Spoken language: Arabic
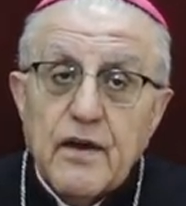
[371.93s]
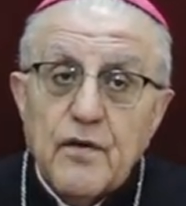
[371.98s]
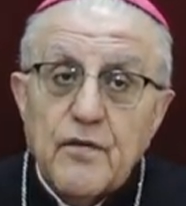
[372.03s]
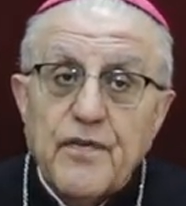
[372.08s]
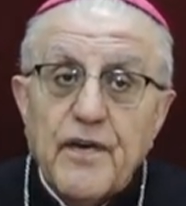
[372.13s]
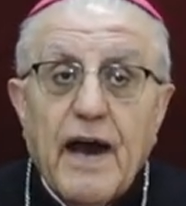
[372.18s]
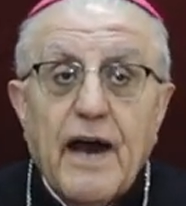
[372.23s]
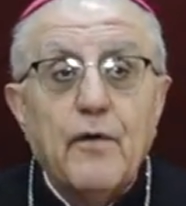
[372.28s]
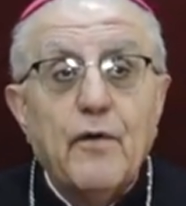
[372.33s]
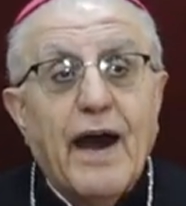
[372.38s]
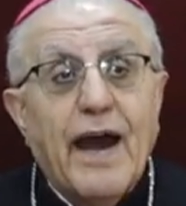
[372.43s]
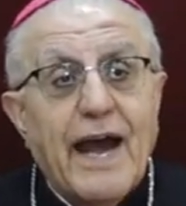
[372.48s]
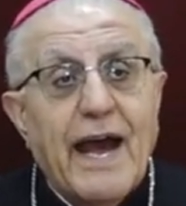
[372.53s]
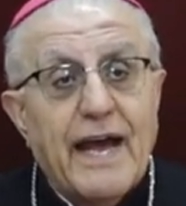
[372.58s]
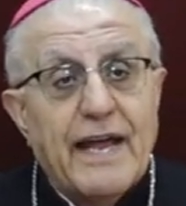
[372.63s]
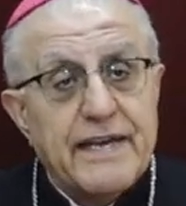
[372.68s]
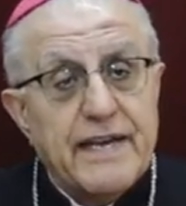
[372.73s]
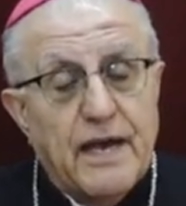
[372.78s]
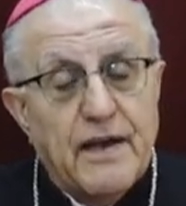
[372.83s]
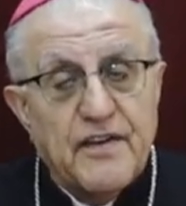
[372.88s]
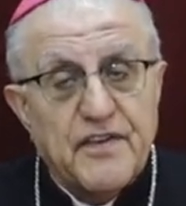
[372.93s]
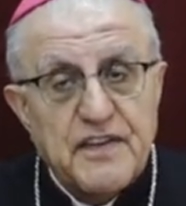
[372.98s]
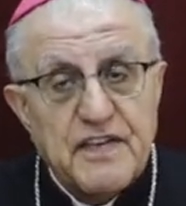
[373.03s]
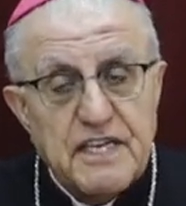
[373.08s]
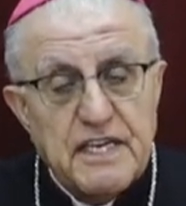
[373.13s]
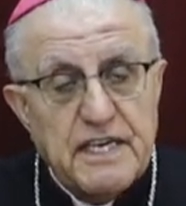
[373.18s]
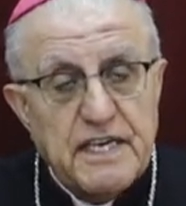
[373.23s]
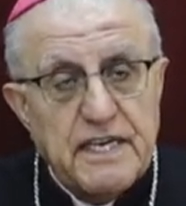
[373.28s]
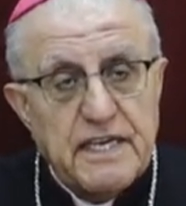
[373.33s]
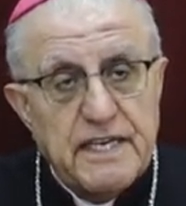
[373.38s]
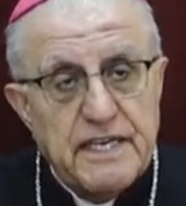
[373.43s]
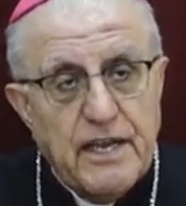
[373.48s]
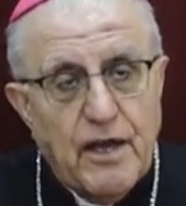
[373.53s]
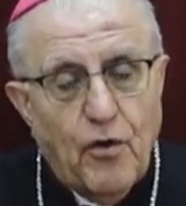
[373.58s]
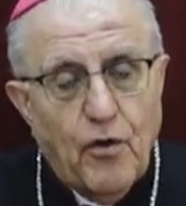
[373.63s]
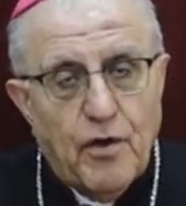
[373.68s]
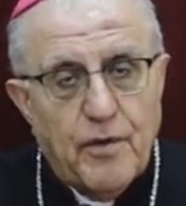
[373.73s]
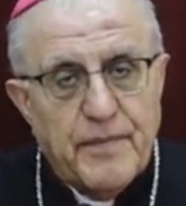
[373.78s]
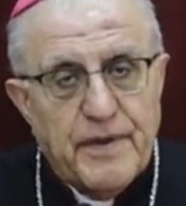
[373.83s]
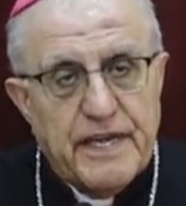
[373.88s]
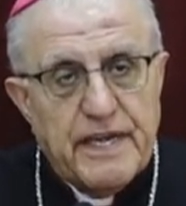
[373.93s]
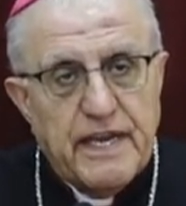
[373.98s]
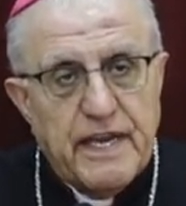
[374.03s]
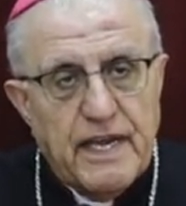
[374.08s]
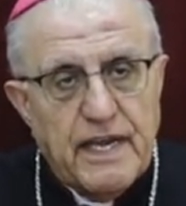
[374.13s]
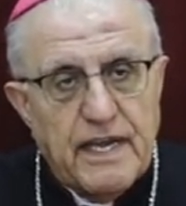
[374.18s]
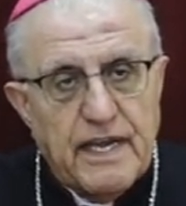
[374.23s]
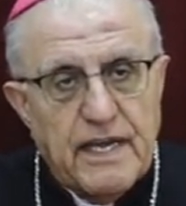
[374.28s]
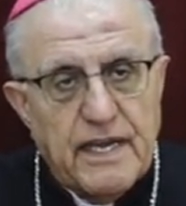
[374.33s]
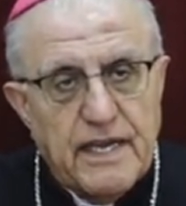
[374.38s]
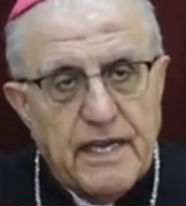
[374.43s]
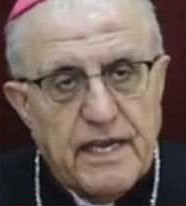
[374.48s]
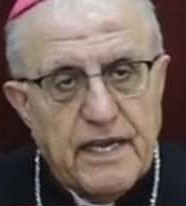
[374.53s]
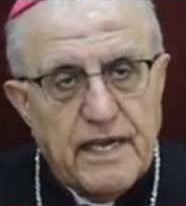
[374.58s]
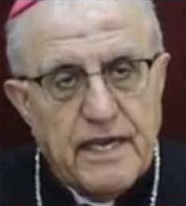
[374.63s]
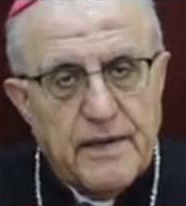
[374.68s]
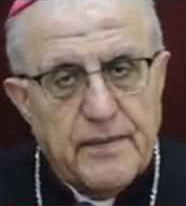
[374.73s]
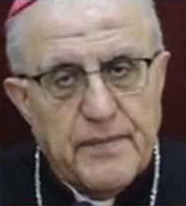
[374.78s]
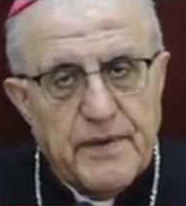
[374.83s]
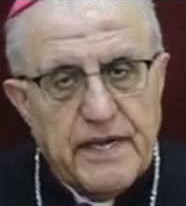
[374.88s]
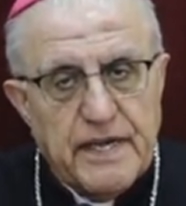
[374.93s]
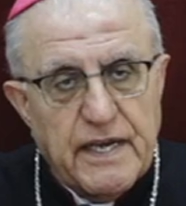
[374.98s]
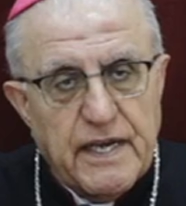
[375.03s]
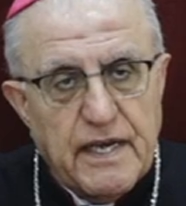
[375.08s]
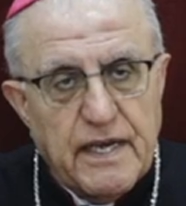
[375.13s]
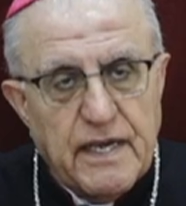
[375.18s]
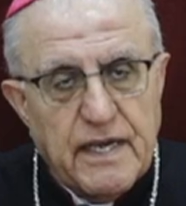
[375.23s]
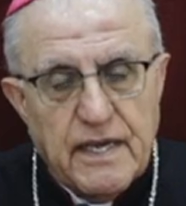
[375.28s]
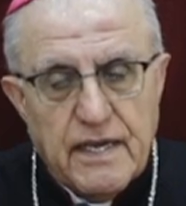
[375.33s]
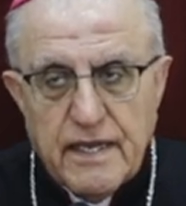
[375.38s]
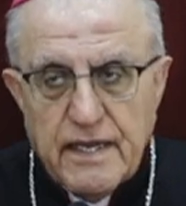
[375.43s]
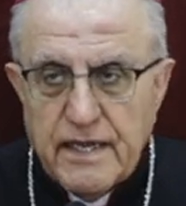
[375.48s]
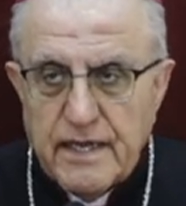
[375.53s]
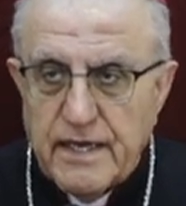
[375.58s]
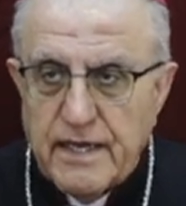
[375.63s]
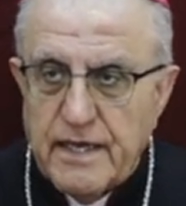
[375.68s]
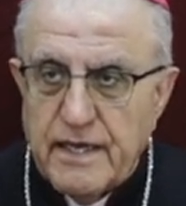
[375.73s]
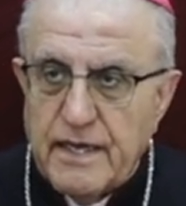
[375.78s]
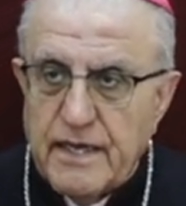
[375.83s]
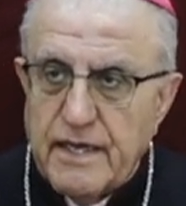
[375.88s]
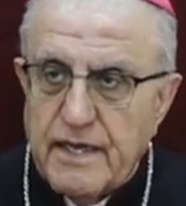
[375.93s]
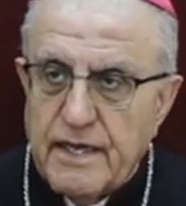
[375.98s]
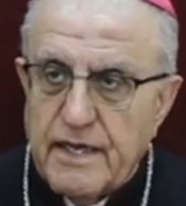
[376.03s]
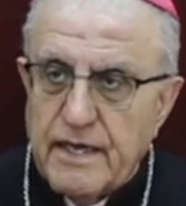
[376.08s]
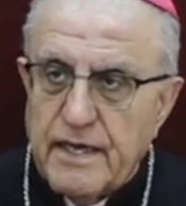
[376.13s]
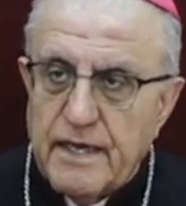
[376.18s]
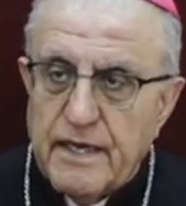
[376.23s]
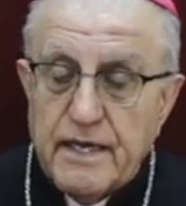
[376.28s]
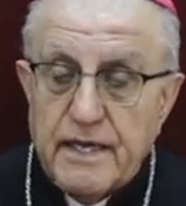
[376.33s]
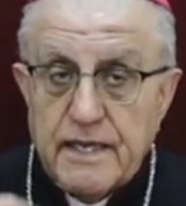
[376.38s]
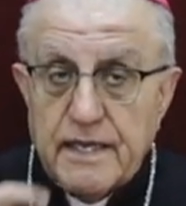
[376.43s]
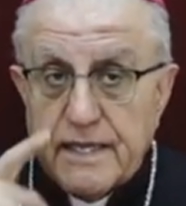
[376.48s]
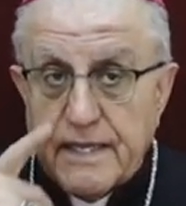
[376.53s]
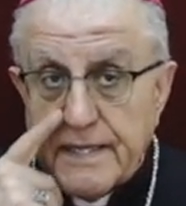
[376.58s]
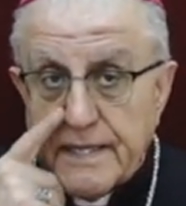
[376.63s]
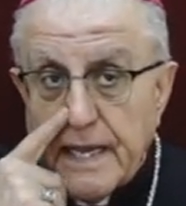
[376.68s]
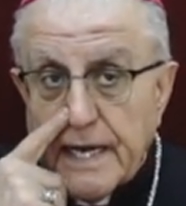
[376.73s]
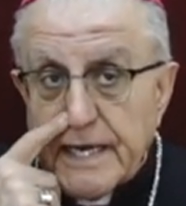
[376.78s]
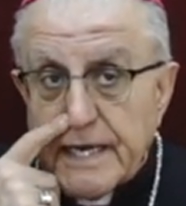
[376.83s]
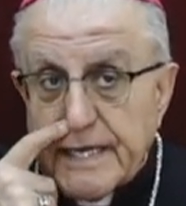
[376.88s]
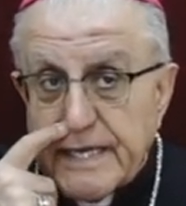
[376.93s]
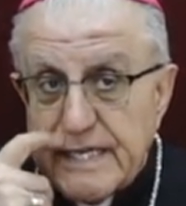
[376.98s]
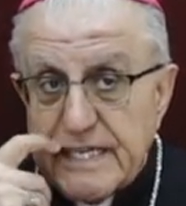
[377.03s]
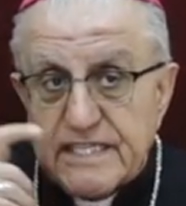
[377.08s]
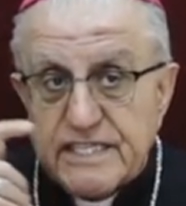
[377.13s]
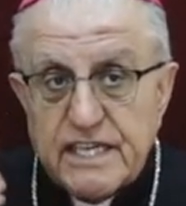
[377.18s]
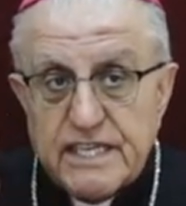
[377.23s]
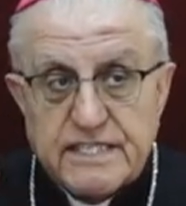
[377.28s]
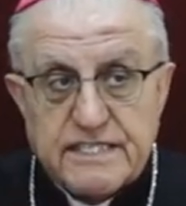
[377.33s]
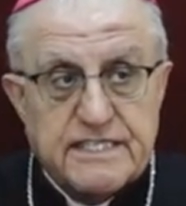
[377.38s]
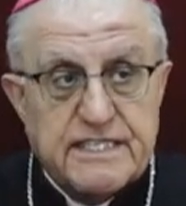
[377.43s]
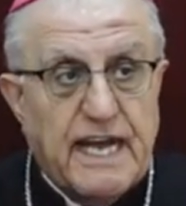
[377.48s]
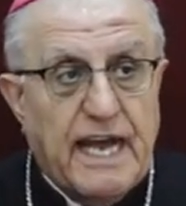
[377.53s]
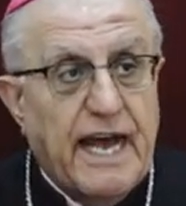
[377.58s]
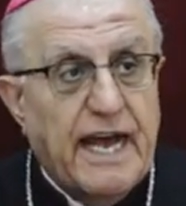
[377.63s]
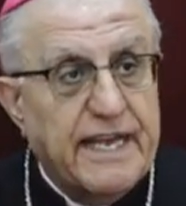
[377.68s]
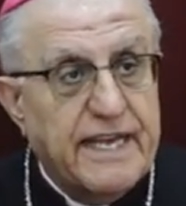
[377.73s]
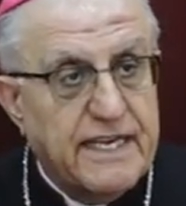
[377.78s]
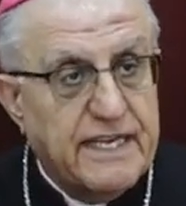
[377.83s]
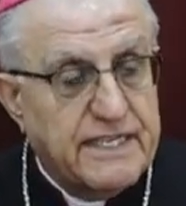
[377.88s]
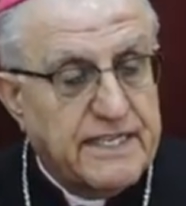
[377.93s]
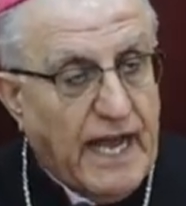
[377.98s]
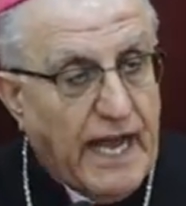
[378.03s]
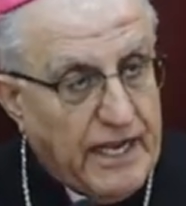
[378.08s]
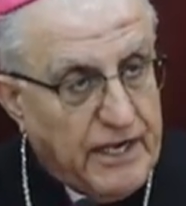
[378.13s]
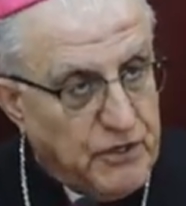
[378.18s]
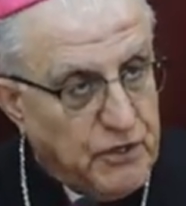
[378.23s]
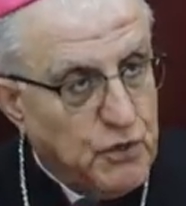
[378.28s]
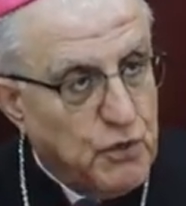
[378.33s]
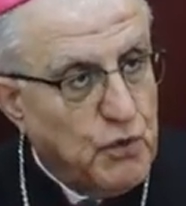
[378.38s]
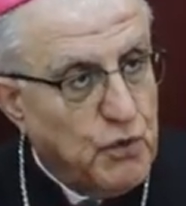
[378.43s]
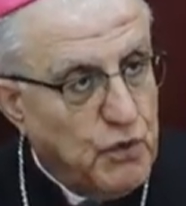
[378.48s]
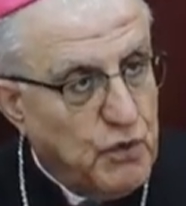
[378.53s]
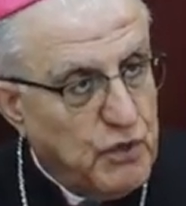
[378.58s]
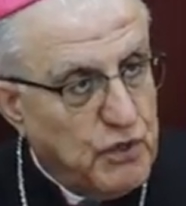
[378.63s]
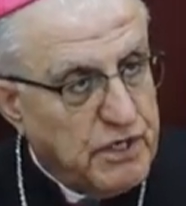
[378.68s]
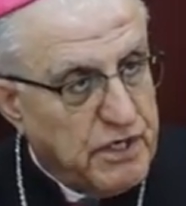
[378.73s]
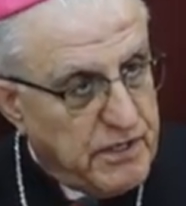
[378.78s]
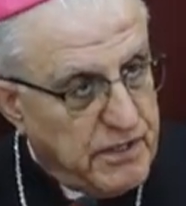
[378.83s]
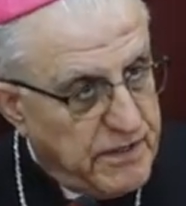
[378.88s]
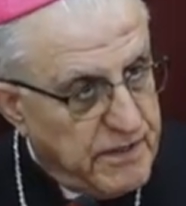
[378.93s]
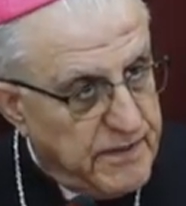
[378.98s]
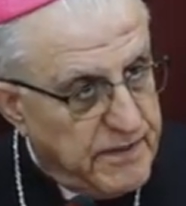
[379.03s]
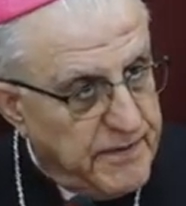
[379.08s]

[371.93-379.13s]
فوقعنا في نوع من من التركيز الزايد عن نور